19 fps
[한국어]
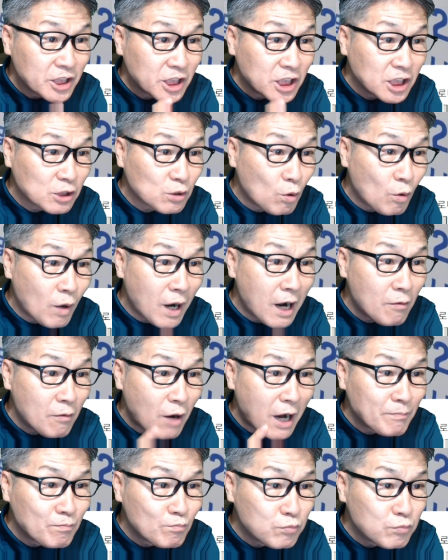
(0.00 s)
취소와
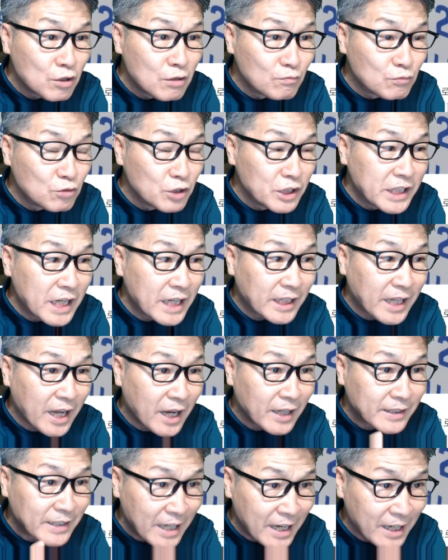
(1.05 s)
환불 문의에
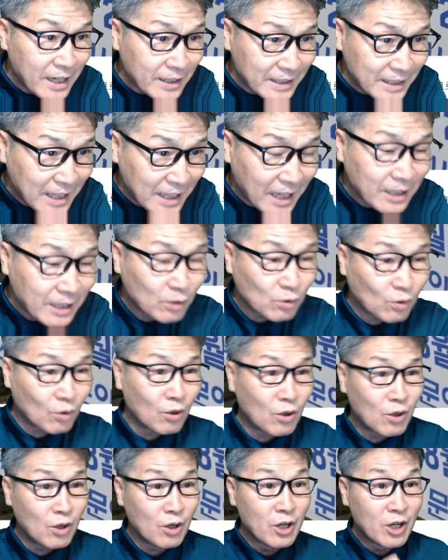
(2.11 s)
대한 예,
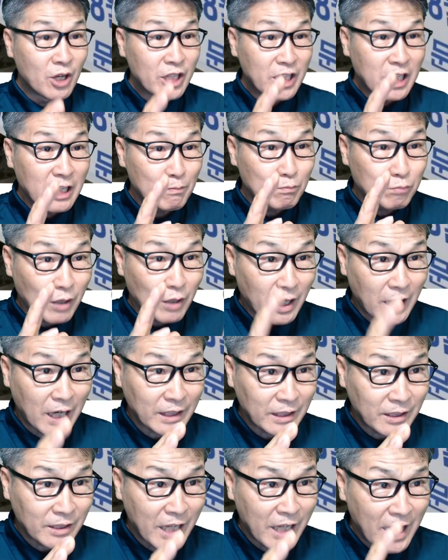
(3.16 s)
이야기도 이
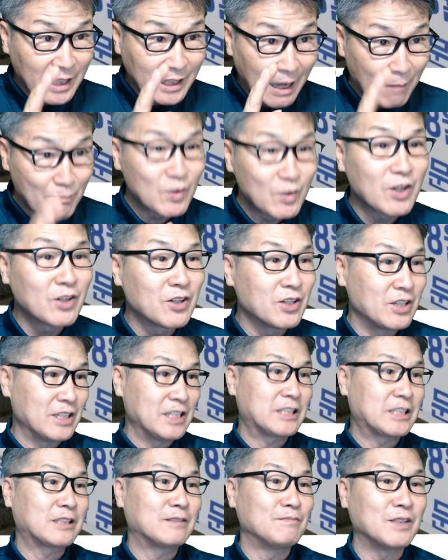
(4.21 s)
프레카드에 담겨
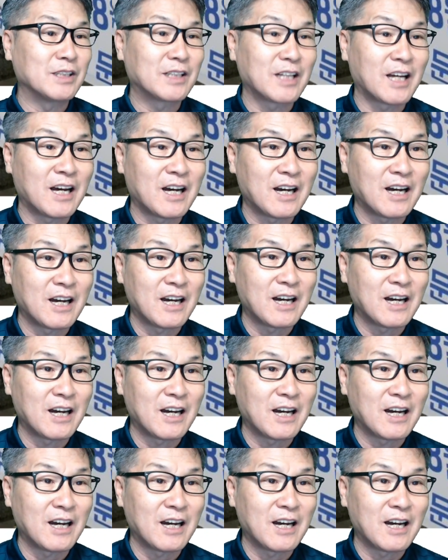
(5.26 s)
있습니다.